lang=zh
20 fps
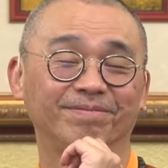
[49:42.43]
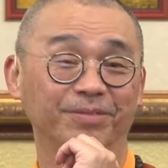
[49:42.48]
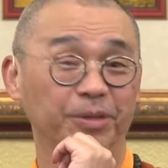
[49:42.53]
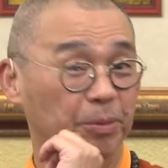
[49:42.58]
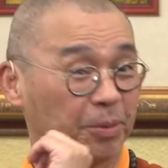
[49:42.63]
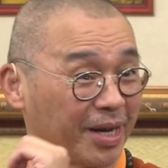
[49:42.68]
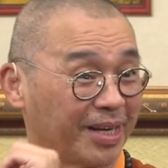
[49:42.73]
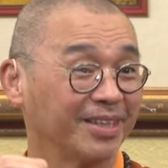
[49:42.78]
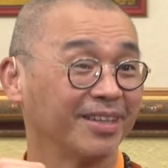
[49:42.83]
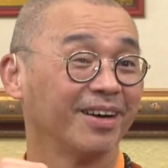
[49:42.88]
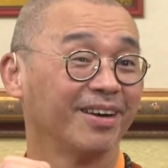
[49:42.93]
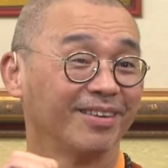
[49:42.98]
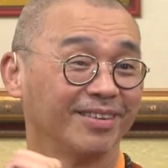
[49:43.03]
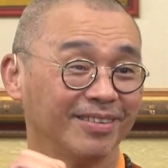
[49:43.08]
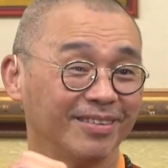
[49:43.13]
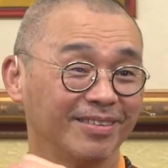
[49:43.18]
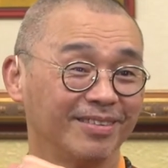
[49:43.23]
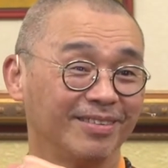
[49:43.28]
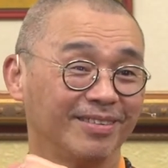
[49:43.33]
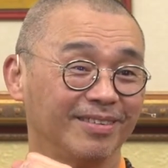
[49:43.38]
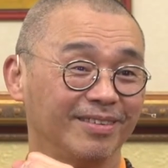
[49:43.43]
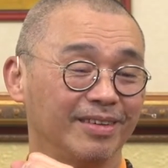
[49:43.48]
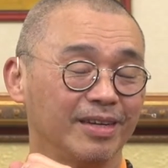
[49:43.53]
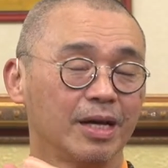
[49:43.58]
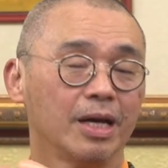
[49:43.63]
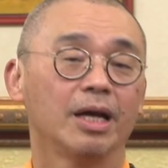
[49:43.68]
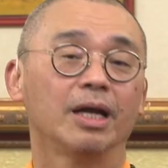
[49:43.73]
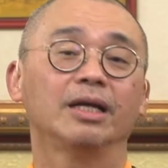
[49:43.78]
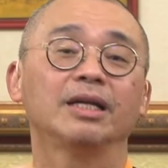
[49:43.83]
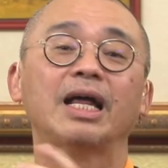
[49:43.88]
有没有看到？
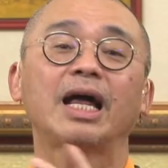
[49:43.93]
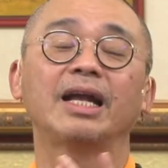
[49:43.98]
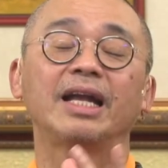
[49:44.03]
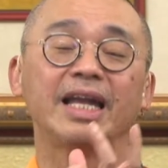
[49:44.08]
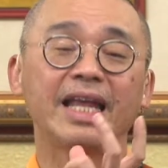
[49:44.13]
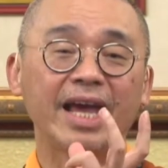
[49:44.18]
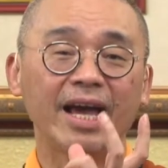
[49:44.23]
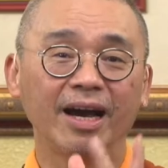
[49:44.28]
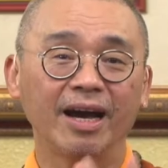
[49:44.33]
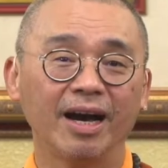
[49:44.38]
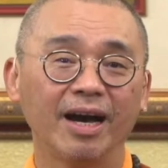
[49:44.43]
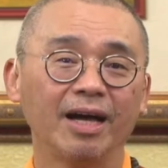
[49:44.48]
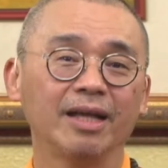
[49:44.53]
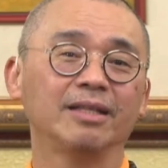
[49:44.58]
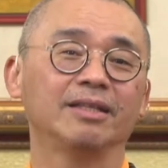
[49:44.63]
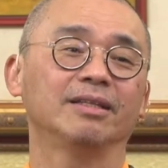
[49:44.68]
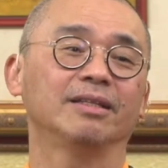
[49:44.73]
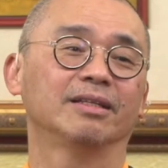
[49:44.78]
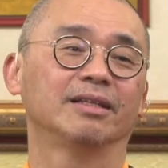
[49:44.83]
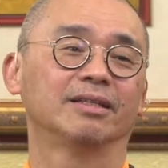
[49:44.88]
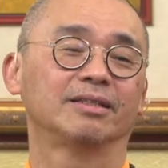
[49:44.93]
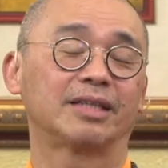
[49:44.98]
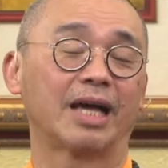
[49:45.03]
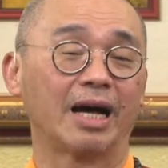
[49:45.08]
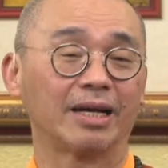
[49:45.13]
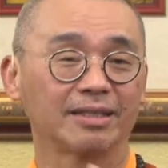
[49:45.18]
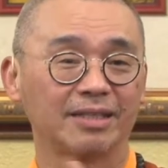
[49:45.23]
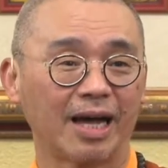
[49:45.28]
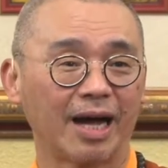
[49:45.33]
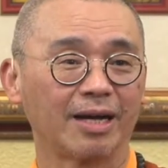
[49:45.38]
那念恩
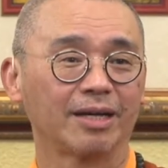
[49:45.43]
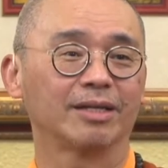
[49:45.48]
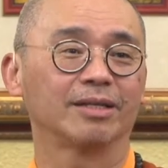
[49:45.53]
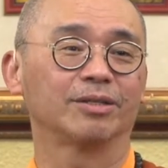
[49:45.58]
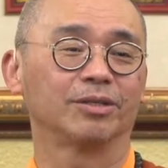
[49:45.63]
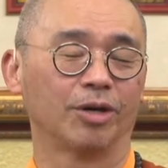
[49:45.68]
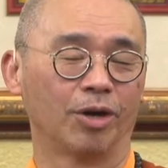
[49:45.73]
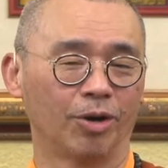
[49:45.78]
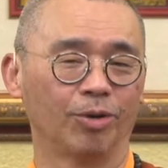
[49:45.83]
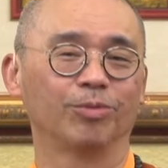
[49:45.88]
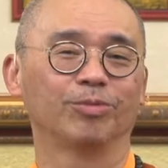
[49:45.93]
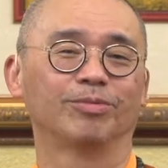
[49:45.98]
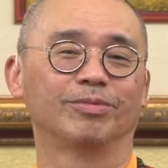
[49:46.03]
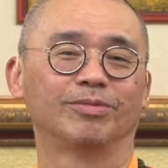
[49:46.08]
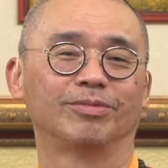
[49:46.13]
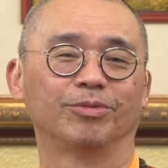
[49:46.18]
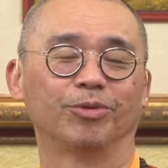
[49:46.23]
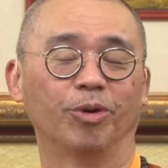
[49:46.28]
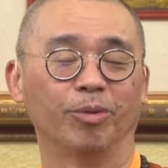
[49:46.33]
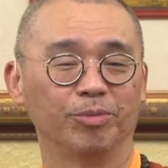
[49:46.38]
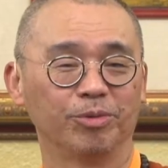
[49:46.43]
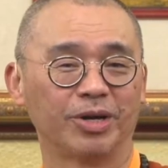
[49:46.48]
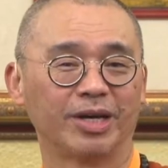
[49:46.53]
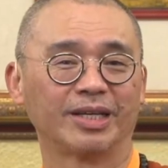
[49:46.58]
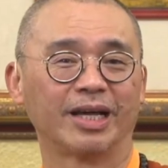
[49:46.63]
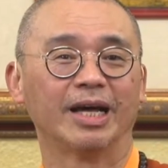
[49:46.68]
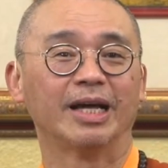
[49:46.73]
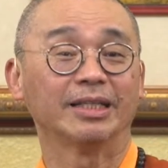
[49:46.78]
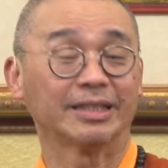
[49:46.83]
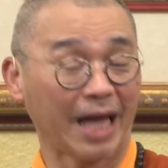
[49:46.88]
常常哦，我们就要
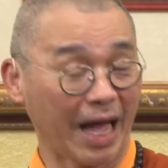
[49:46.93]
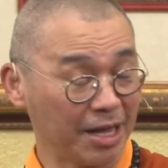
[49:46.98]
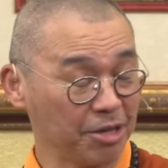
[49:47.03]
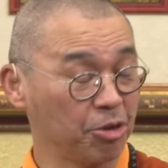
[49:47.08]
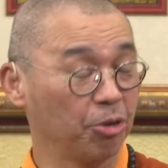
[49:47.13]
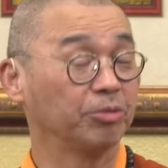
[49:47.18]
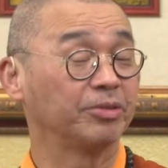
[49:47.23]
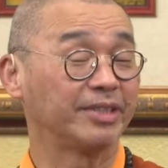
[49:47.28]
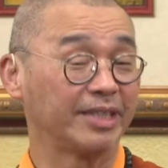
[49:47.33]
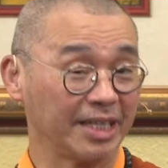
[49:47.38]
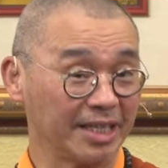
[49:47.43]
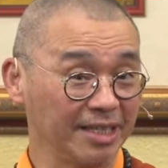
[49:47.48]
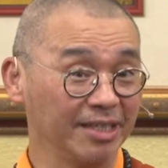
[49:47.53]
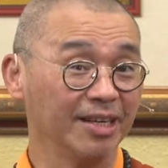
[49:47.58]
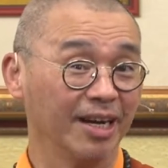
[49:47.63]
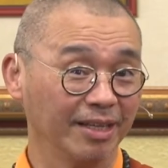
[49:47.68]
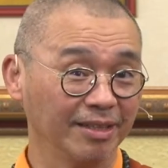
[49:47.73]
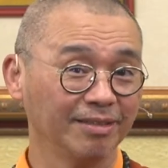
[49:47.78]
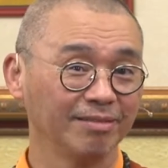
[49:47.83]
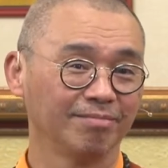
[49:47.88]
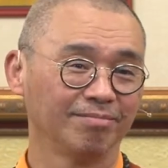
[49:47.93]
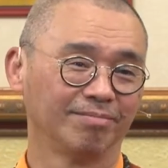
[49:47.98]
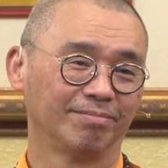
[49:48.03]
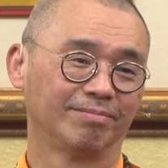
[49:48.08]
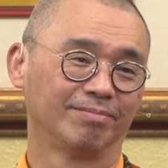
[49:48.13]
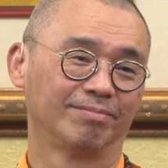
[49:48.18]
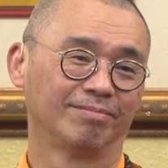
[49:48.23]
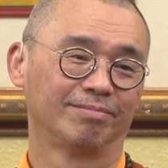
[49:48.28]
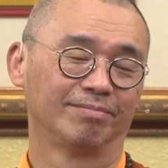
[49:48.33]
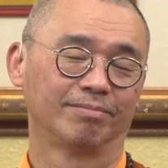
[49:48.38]
讲，他有敌人
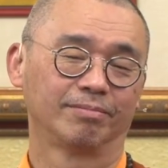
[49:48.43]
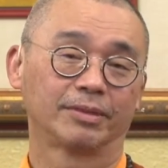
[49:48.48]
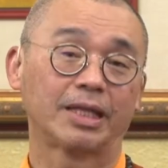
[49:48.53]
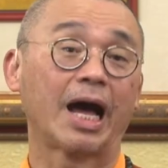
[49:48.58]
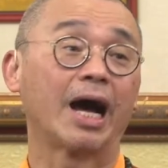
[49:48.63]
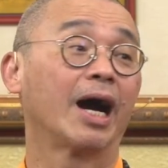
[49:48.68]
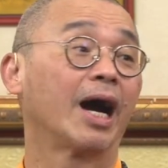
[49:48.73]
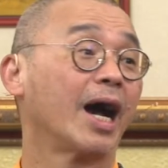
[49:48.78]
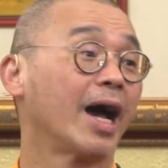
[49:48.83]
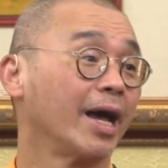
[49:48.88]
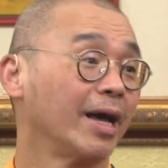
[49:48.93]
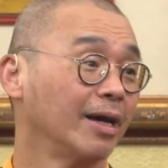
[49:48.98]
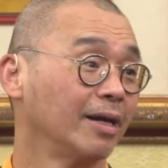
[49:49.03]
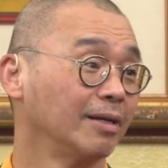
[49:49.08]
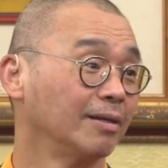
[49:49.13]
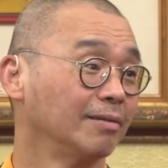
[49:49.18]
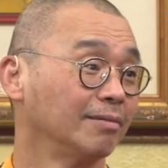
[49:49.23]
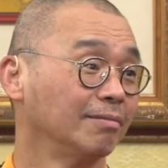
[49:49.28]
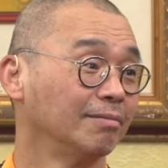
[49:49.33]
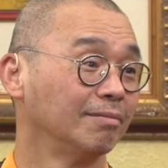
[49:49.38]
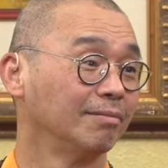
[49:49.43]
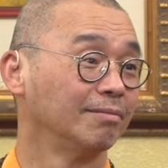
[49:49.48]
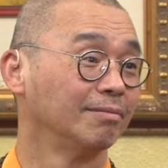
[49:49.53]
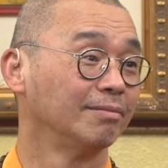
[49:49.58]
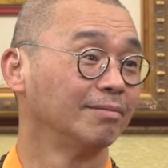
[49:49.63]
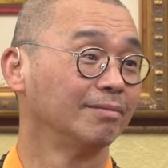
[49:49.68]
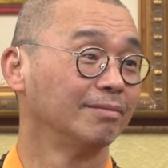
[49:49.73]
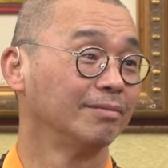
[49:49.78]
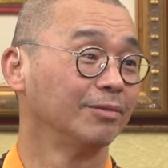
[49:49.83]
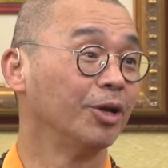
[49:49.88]
贪爱，
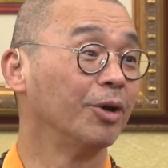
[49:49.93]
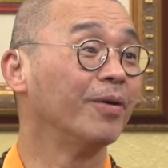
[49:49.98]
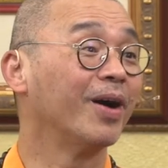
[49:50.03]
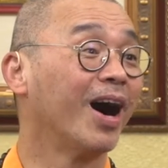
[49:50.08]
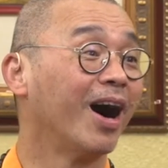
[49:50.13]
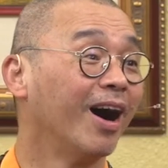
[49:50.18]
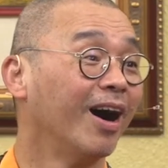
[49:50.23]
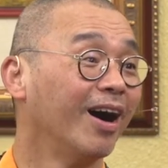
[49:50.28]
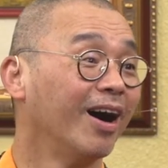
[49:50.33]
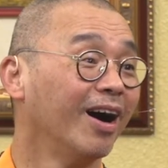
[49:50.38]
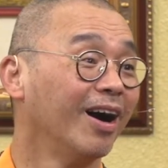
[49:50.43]
有没有？